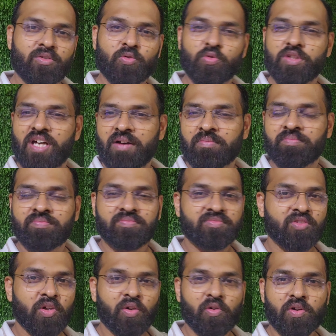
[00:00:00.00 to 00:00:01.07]
कूदम
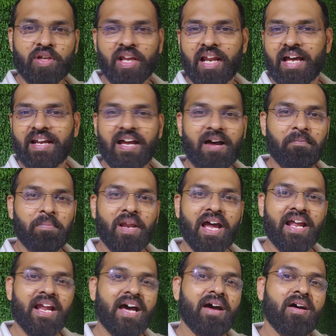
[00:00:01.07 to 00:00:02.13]
उनको खिलाना
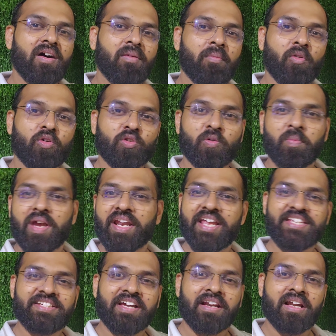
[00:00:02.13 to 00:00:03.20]
पिलाना उनको
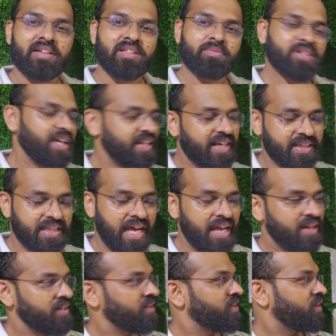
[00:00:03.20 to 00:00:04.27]
मैनेज करना सब यही रहता
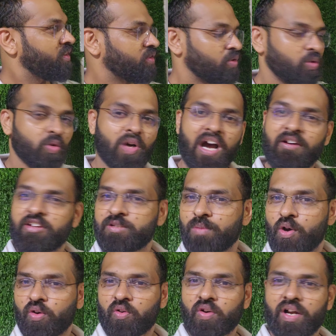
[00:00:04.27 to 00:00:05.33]
है तो अब इस
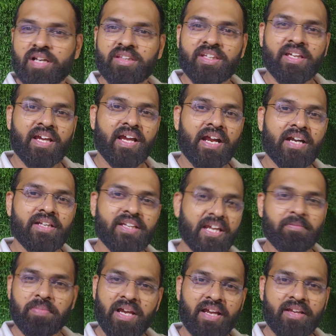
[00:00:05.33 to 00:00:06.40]
ब्लॉग को करते हैं एंड
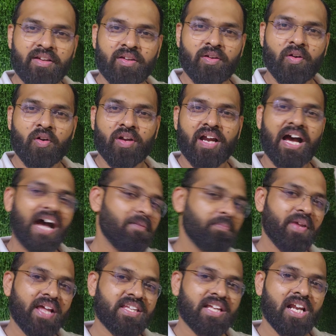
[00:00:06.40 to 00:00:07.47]
यहीं पर और आप
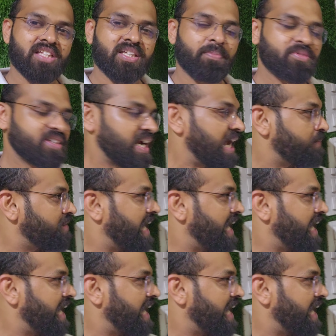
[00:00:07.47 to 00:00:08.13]
मेरा चैनल सब्सक्राइब